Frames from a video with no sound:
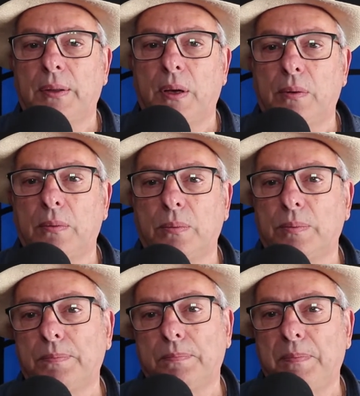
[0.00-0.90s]

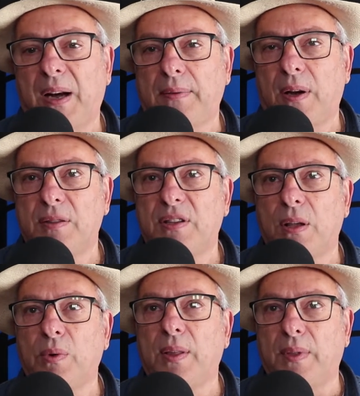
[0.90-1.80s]
Então, pela
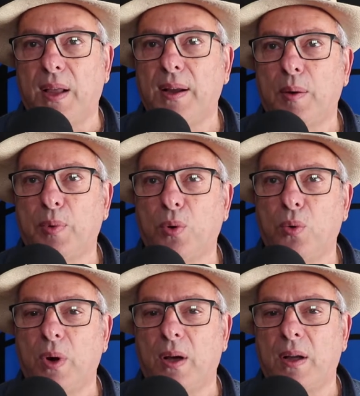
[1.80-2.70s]
tradição que tem, a
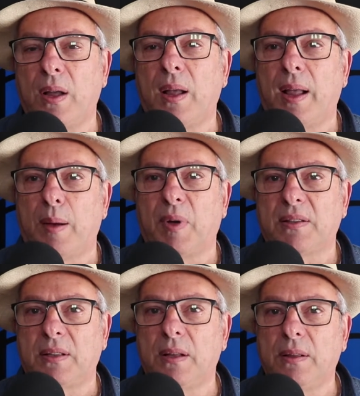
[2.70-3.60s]
procura é
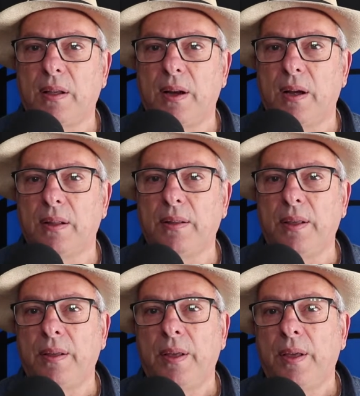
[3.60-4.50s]
bastante
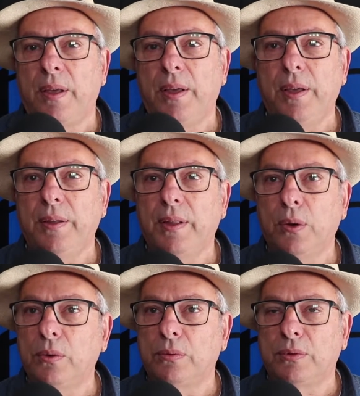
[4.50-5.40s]
grande e
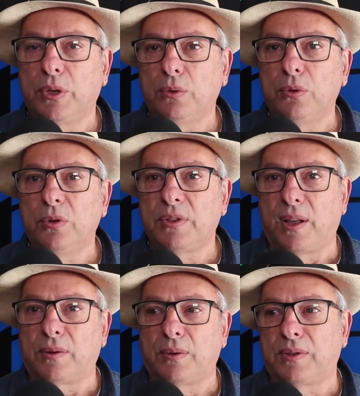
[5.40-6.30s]
deu, deu tudo
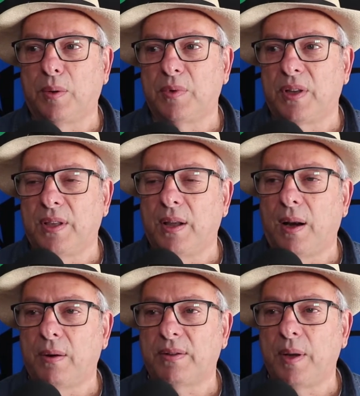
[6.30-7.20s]
certo. Estamos aqui,
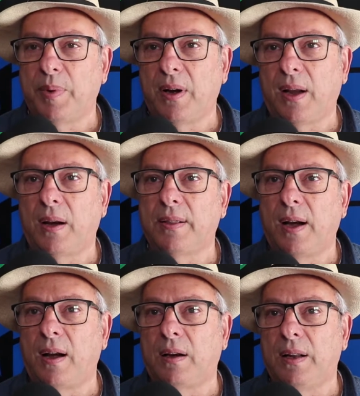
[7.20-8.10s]
claro, sempre naquela
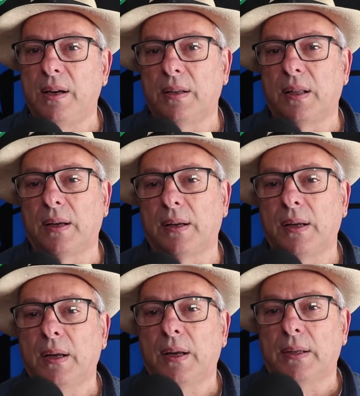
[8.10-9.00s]
adrenalina da,
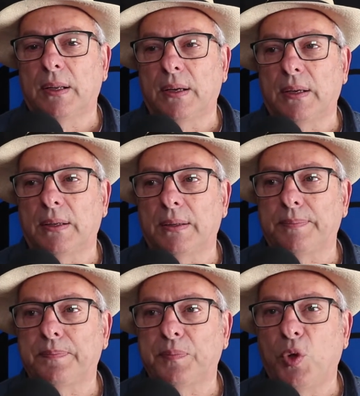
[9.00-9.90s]

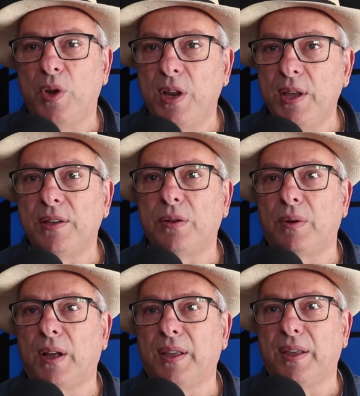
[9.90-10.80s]
da, do início,
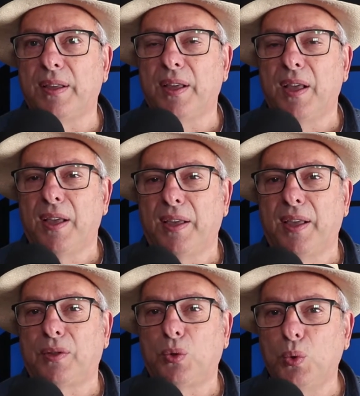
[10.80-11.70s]
né, que,
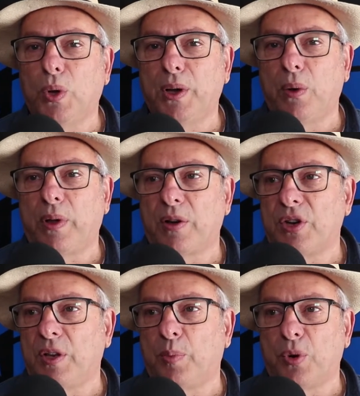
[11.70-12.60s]
que tudo aquilo que a
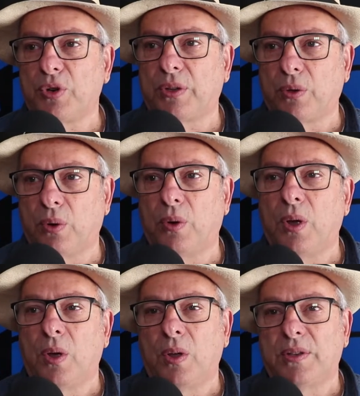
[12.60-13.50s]
gente
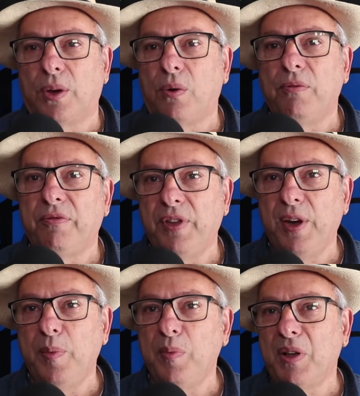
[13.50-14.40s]
projetou se
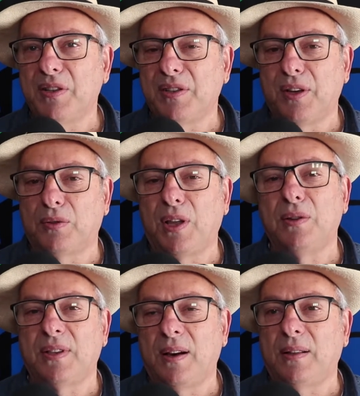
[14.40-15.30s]
confirme, mas eu
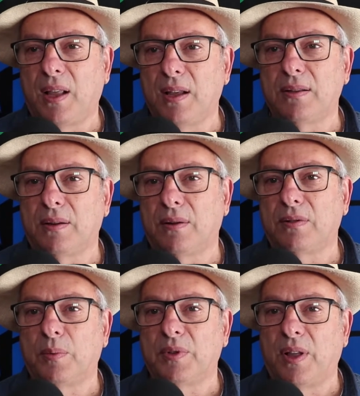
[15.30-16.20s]
tenho certeza que
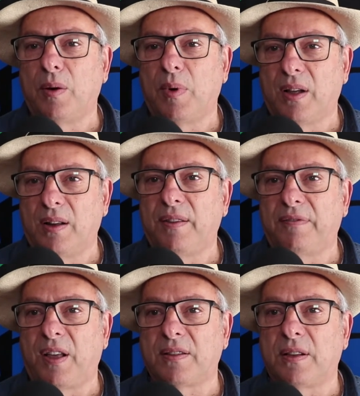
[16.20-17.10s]
nós vamos ter uma grande
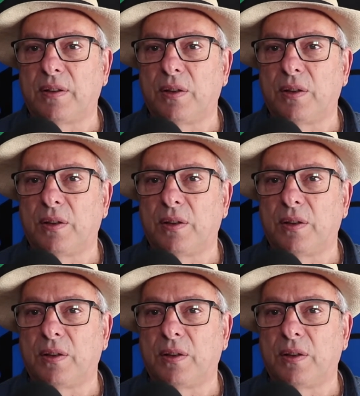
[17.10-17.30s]
festa